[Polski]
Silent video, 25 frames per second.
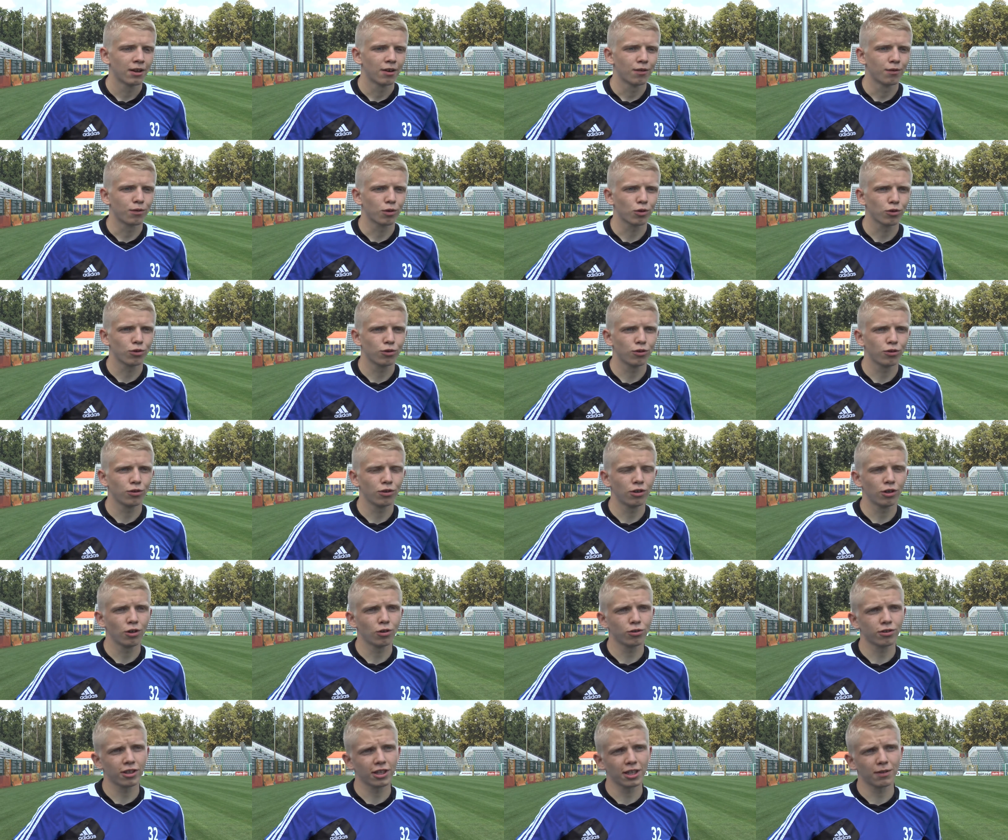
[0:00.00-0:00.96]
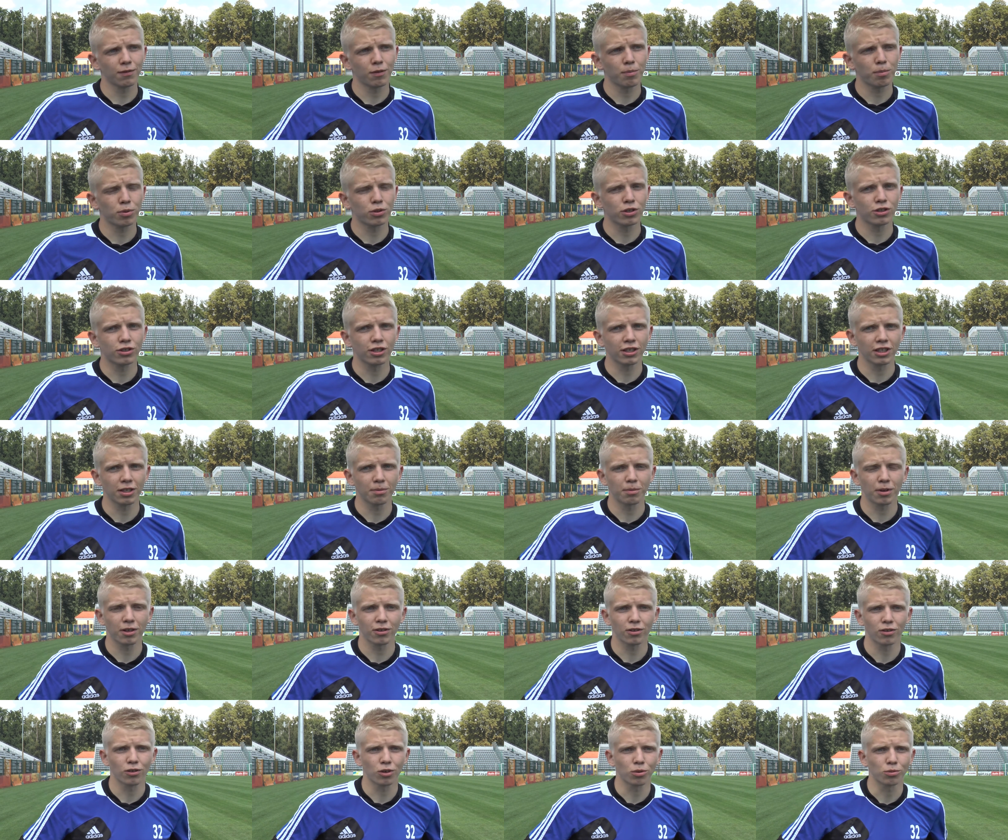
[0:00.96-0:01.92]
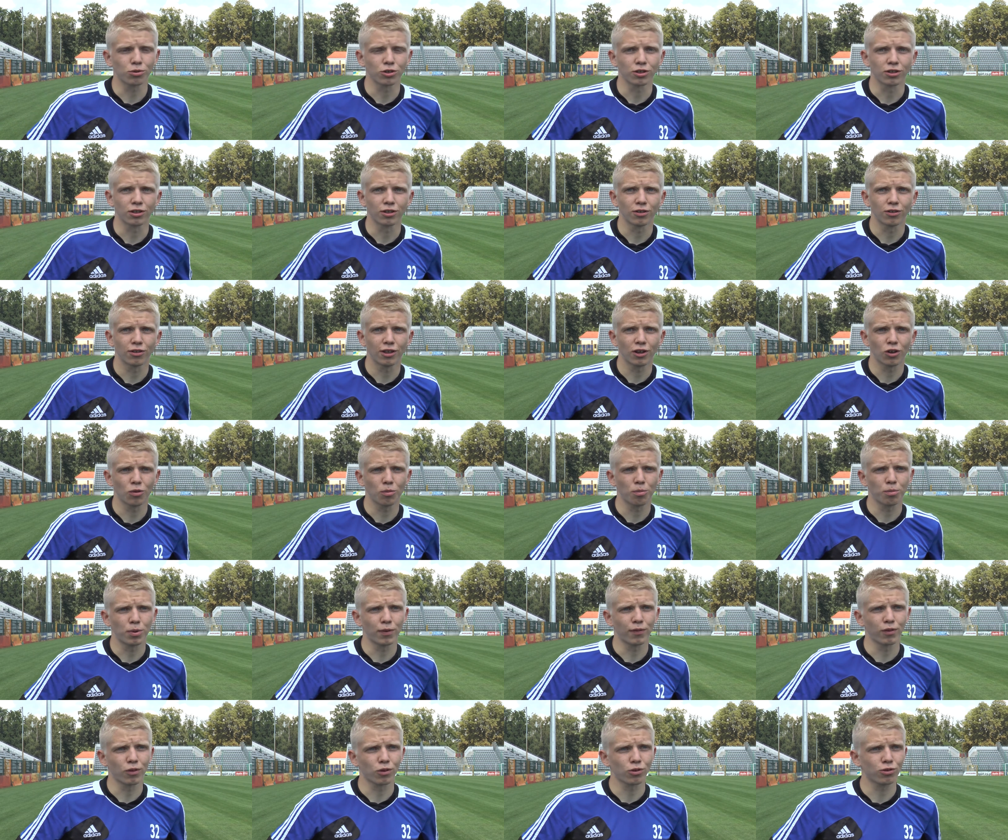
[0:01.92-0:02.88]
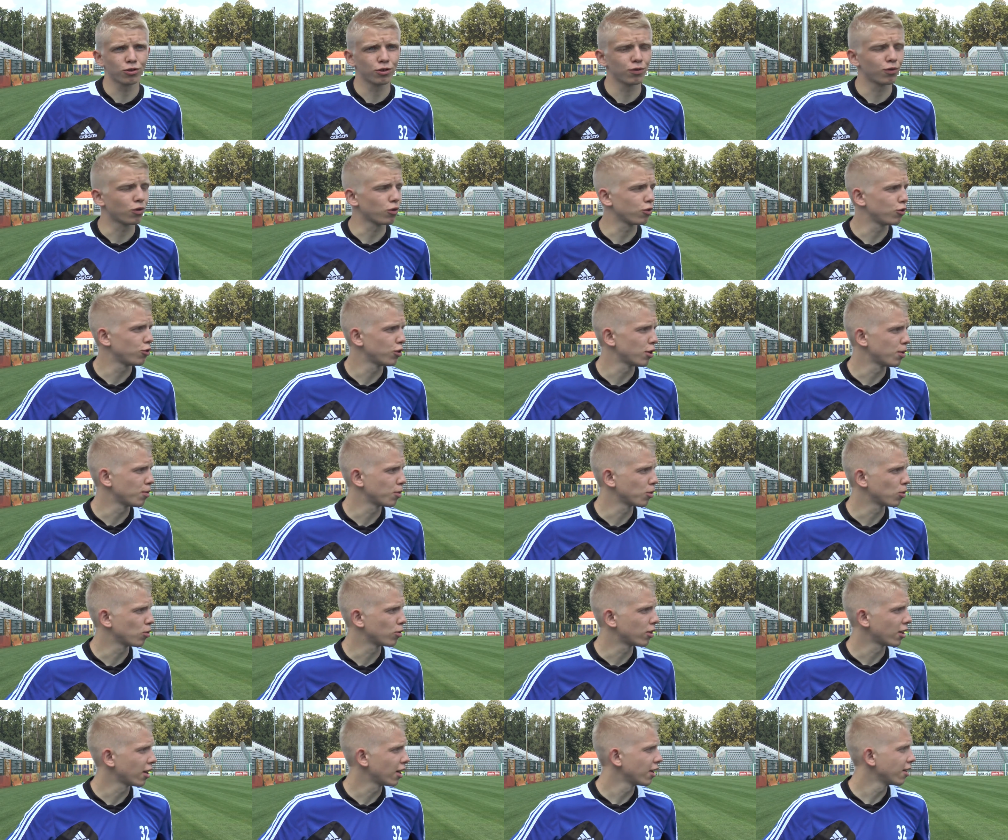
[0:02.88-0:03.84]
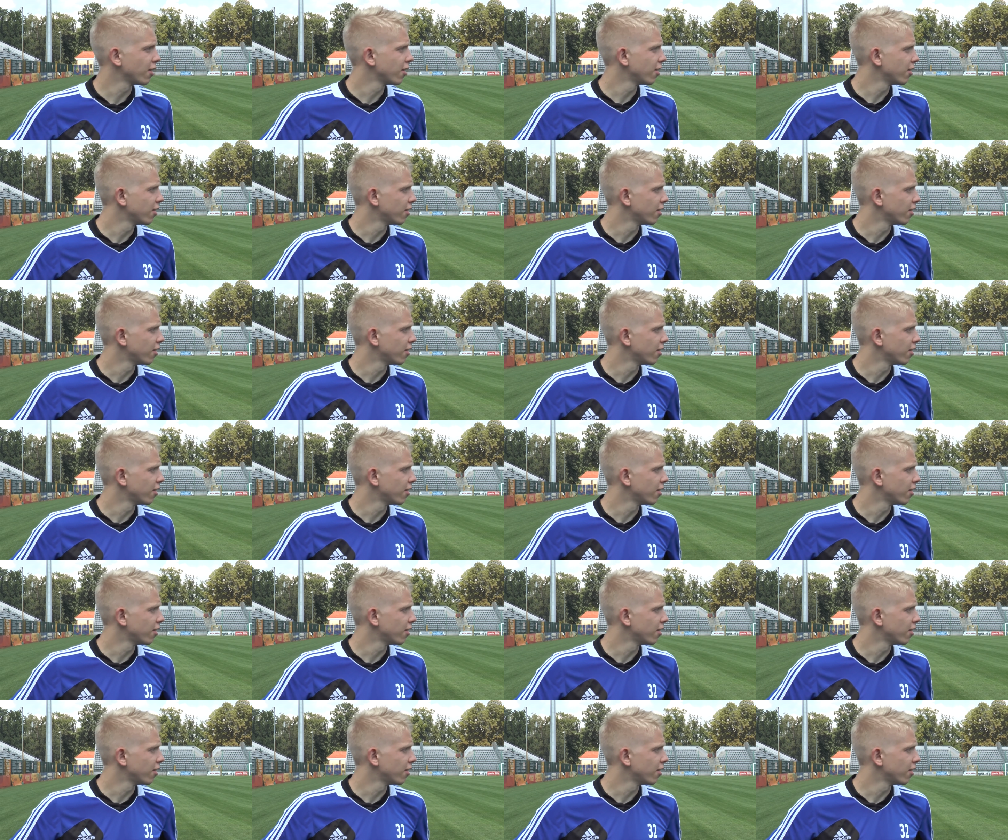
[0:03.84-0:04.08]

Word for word: Wróci... I oceniam wypożyczenie bardzo dobrze. Dodało mi pewności, wróciłem tutaj,